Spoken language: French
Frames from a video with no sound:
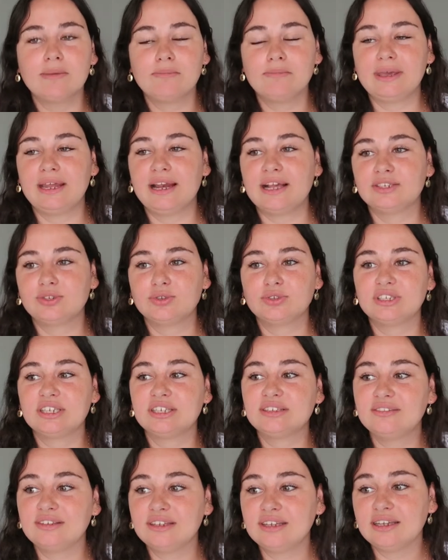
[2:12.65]
Mais la
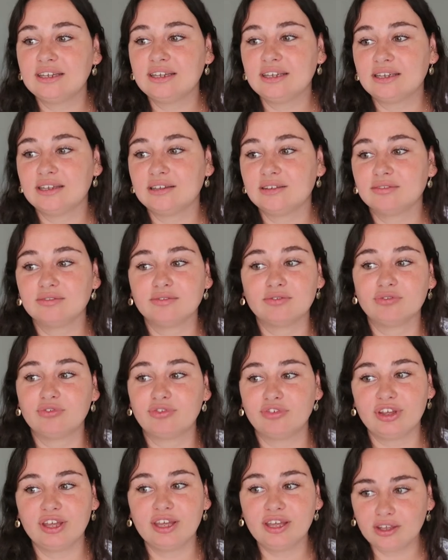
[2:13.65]
société
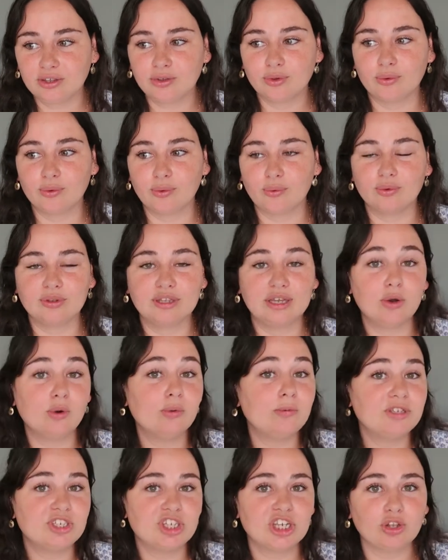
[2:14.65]
fait qu'on est
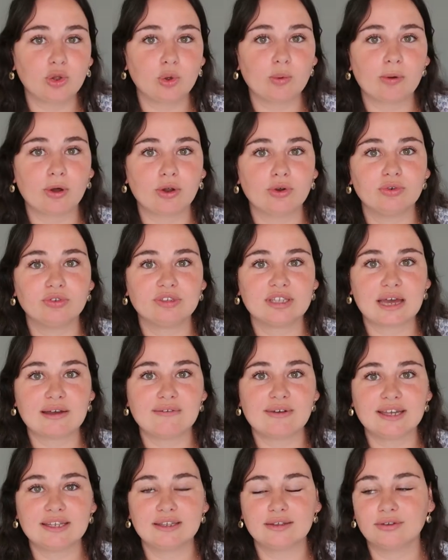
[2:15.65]
obligé de reprendre le
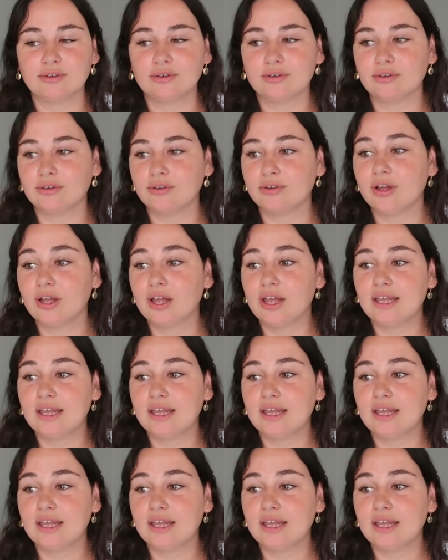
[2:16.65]
travail euh,